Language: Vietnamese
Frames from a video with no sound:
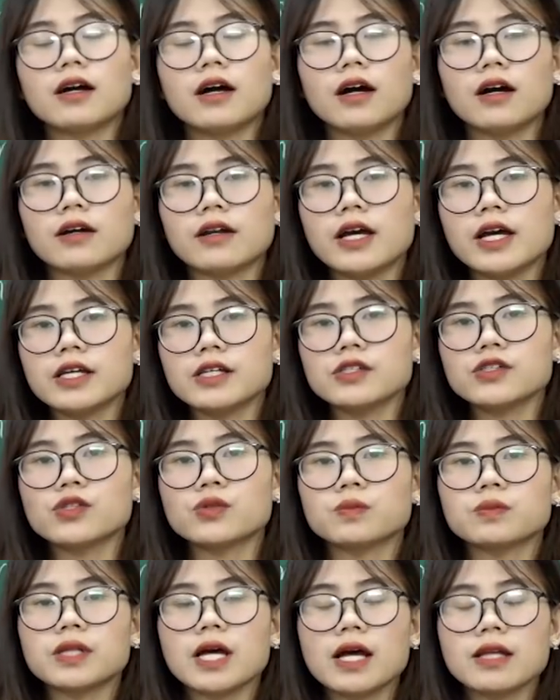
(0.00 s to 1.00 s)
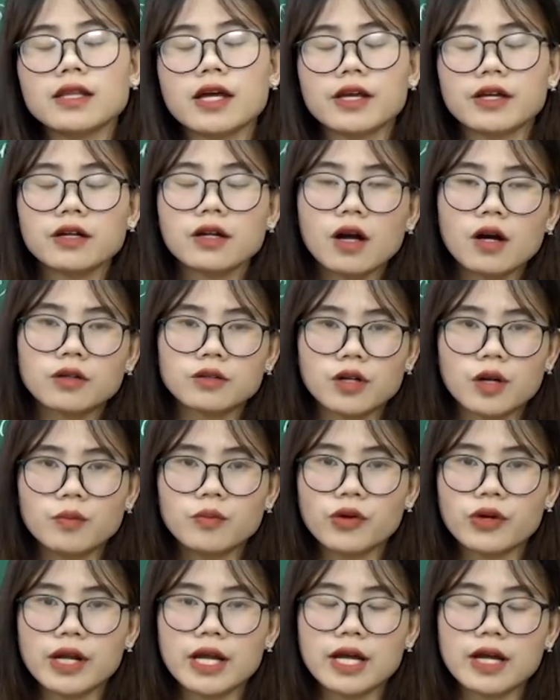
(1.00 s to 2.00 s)
ở đây chúng ta thấy còn có
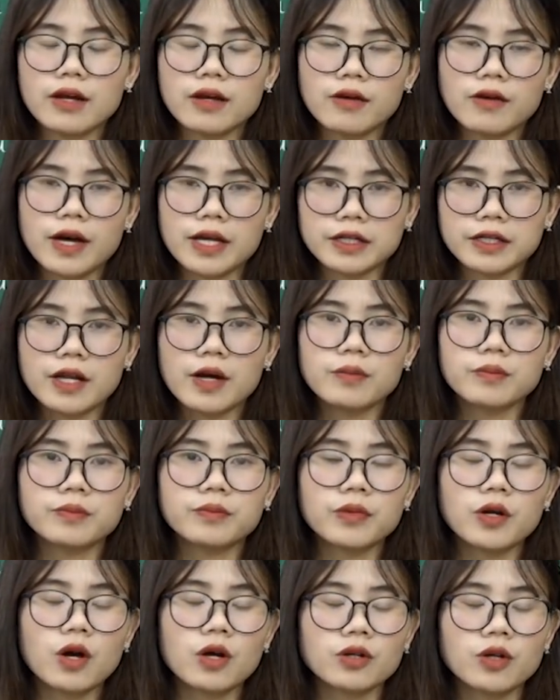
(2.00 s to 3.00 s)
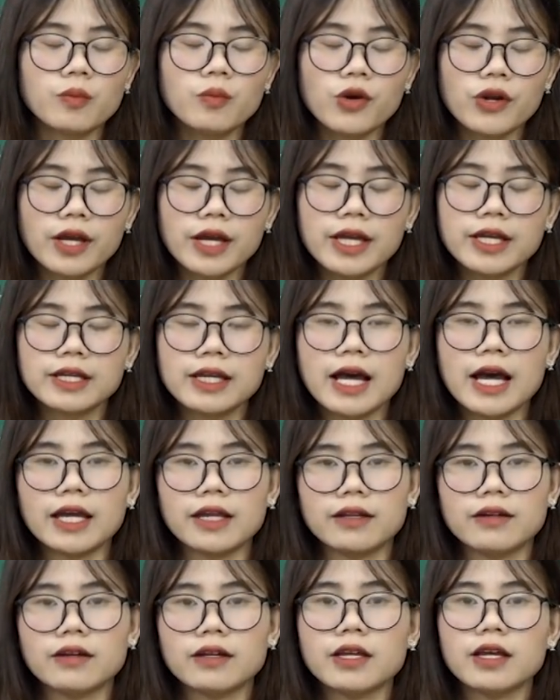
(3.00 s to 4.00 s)
một hoạt động còn có một hình
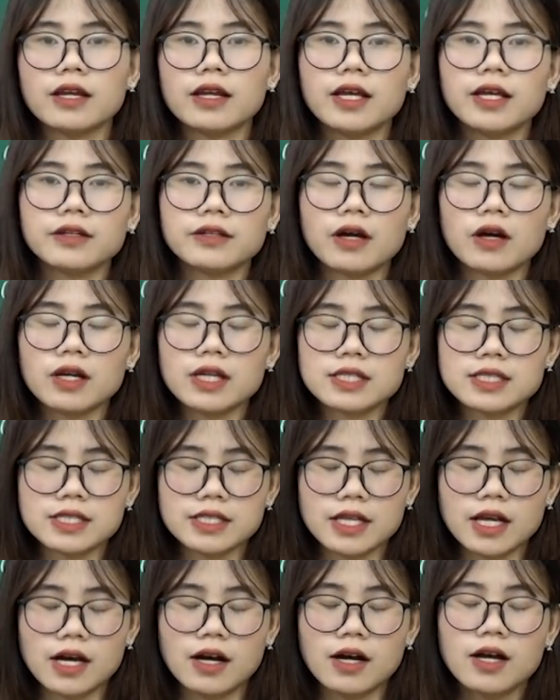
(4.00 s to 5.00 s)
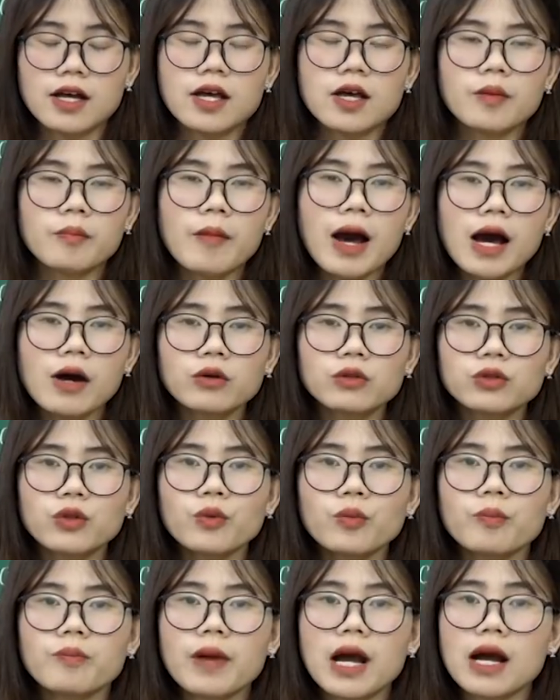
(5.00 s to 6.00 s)
ảnh được hiện lên đó là gì nhỉ bao
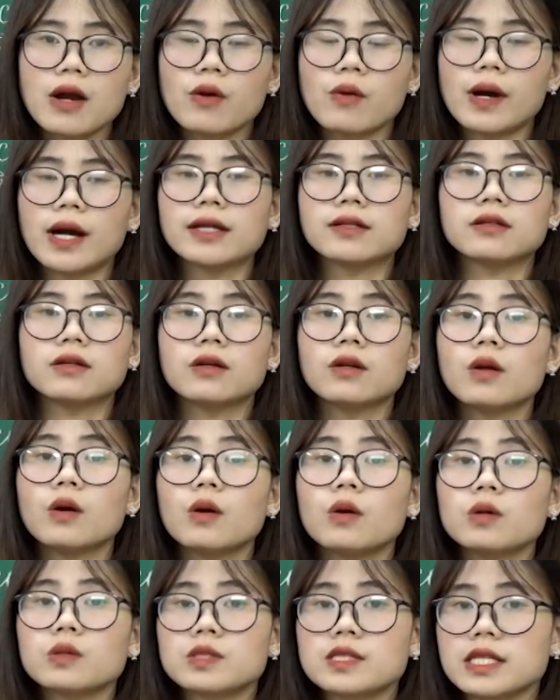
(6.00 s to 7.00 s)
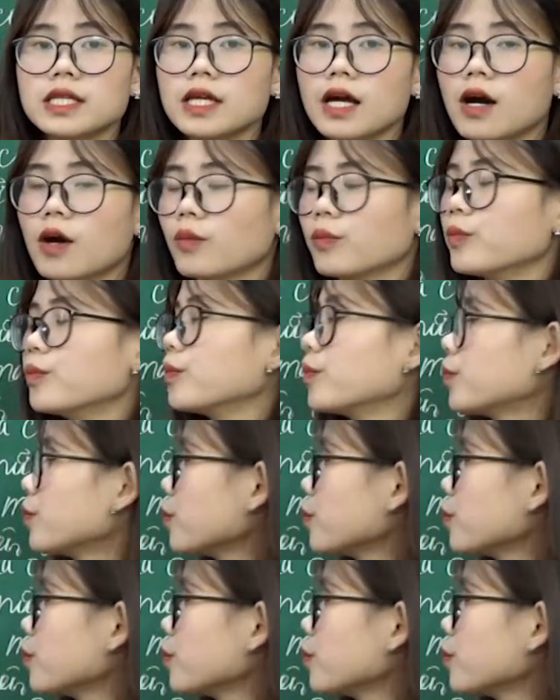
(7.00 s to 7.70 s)
túc ma hoàn lô dĩ hồng